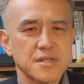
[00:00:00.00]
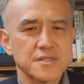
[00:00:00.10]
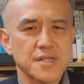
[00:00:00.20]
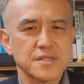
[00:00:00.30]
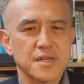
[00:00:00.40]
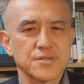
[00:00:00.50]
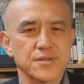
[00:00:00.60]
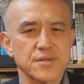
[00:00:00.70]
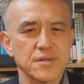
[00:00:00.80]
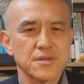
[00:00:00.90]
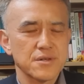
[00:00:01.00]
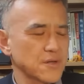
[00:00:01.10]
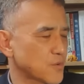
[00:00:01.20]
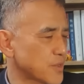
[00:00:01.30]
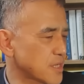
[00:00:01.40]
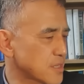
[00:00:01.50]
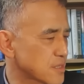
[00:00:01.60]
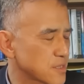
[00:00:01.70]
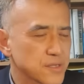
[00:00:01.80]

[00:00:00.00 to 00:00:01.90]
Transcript: 찾아가서 왜